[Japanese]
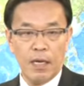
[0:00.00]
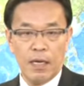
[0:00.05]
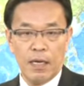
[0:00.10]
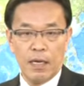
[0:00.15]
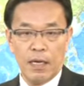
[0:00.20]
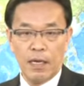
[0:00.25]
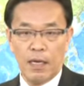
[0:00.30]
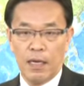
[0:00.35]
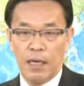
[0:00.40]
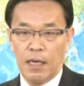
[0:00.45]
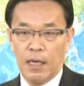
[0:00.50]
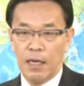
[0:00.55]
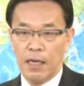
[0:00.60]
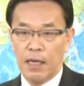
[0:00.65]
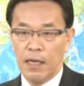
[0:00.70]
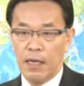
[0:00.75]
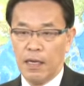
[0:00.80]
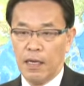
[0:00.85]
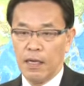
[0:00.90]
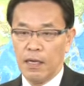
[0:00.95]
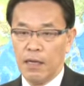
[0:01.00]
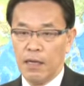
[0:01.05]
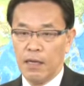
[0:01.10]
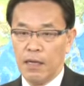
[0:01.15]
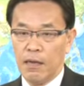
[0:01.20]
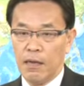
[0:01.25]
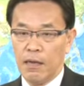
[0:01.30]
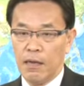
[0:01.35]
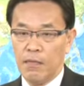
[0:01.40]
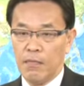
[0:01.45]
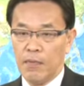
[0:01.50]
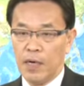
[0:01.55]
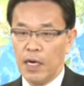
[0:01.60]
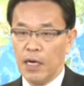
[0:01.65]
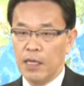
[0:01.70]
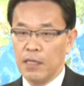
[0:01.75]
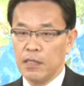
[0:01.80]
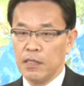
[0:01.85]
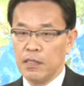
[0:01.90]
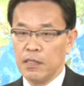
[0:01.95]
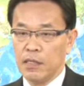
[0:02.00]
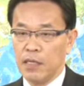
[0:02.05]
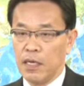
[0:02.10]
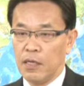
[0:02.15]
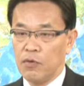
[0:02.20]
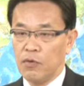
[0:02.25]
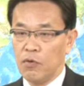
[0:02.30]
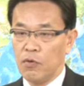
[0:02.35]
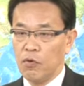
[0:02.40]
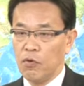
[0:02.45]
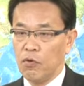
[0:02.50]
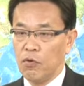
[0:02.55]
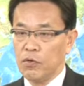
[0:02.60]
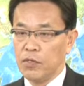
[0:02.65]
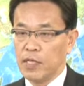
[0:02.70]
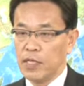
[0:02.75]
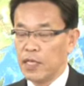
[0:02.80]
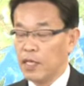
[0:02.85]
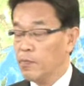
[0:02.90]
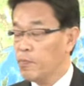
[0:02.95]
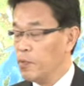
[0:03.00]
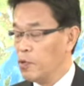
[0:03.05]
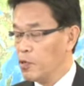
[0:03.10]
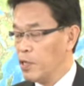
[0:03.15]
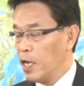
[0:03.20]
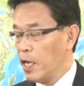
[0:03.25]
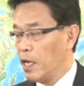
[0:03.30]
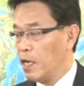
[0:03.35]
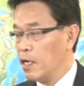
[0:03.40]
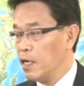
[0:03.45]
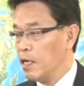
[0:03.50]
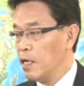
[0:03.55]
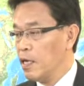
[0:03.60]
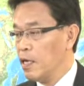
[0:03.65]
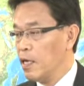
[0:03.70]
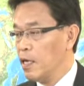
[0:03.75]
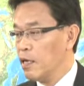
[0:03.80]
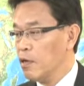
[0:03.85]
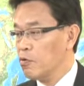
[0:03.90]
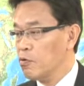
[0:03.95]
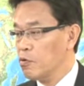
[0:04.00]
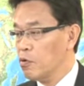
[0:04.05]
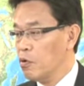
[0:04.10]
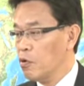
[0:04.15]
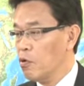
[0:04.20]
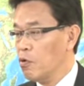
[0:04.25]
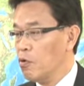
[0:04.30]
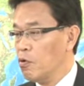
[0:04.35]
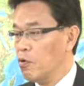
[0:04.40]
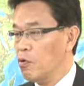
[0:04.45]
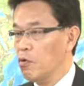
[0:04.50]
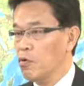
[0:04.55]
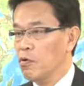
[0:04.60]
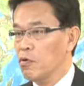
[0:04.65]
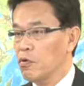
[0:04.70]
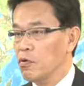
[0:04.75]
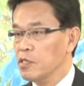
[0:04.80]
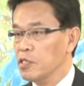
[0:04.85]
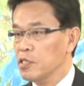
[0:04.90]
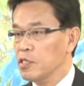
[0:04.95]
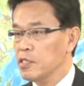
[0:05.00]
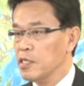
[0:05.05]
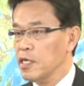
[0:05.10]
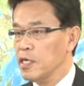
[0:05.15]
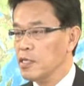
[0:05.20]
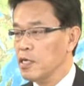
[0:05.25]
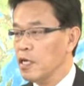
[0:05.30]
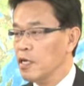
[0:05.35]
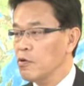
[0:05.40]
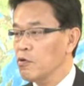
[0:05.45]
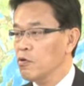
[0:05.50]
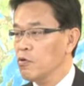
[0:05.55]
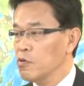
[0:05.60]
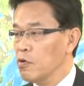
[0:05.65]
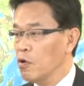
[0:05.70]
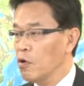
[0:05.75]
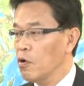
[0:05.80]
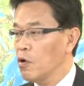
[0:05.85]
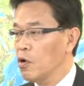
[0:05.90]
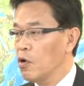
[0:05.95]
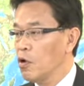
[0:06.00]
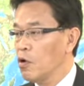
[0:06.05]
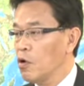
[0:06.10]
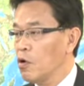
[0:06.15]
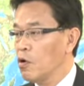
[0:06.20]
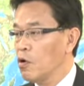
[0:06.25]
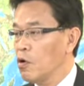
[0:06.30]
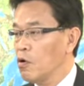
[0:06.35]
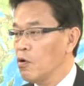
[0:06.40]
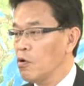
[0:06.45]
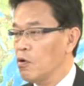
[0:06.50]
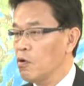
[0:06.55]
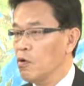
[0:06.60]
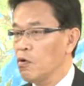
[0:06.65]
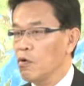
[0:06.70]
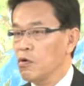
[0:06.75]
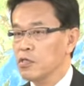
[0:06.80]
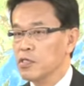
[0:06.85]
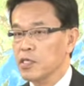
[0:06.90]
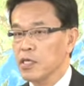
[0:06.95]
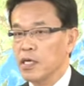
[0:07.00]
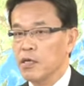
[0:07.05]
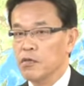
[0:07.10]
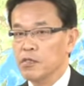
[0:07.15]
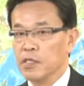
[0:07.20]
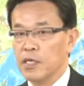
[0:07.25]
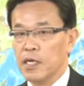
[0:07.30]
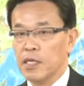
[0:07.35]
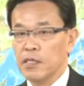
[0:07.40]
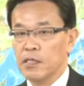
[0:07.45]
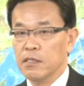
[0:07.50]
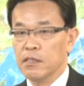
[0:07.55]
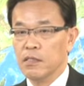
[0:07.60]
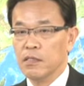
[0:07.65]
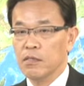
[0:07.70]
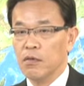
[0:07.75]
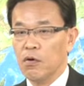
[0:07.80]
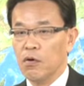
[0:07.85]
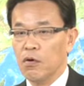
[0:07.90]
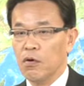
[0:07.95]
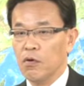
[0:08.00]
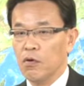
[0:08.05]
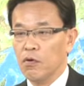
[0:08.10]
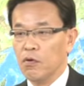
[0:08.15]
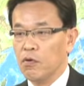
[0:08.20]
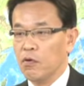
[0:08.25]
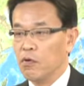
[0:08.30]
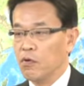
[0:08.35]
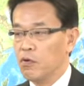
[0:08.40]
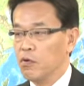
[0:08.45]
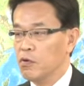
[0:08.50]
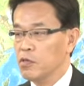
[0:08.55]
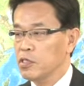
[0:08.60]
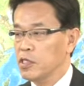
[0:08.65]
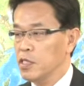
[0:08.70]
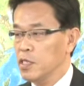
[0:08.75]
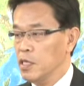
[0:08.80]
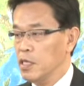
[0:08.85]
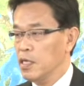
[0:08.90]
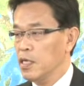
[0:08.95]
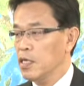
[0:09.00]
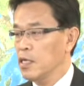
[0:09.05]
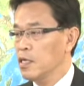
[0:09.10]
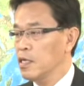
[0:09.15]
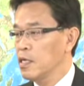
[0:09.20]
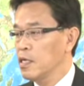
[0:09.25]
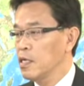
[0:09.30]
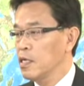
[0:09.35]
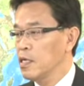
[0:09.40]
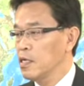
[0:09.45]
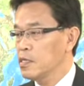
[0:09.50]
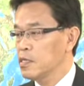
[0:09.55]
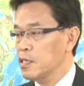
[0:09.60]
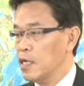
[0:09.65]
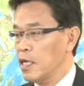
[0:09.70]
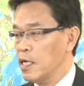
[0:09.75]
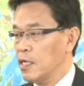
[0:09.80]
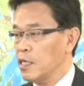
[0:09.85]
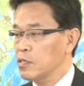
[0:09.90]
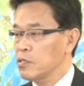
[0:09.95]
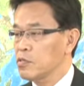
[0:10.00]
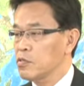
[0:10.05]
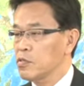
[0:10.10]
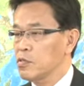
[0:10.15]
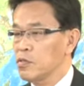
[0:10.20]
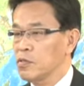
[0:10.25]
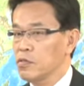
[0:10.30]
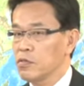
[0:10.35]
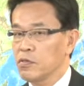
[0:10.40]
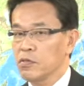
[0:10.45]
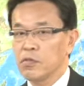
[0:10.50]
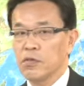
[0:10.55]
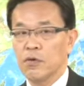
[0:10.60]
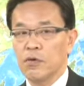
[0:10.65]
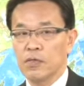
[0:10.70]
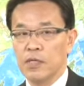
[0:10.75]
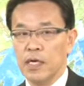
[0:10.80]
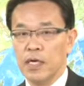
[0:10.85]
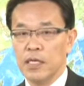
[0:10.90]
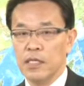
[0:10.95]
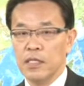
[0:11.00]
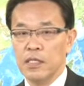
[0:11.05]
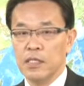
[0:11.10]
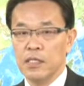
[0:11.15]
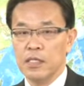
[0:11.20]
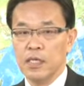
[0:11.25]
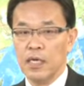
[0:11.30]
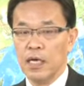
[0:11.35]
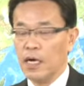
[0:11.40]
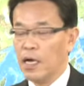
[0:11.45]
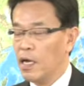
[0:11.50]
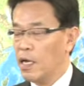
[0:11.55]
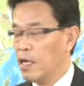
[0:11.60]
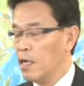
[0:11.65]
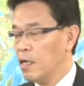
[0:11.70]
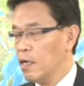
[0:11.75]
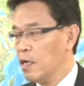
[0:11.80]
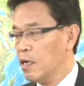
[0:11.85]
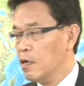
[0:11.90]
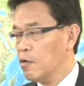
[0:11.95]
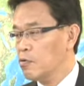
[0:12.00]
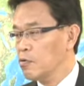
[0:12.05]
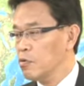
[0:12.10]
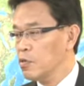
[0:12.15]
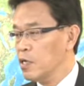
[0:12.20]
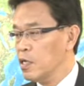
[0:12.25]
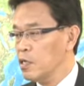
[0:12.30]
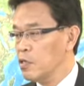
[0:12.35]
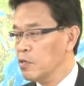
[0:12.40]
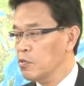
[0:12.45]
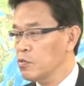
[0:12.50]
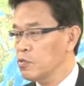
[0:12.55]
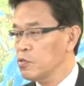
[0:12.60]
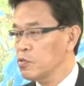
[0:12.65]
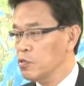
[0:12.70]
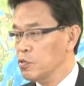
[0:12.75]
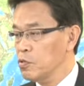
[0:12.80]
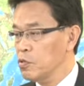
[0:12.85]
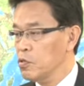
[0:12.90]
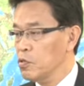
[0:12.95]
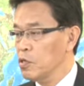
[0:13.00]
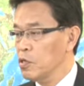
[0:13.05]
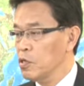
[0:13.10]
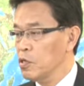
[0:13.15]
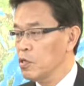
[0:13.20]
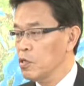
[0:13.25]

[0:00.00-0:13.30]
えー、まああのただ一方で、えこの震災対応の補正予算の審議、採決というような日程が、この連休中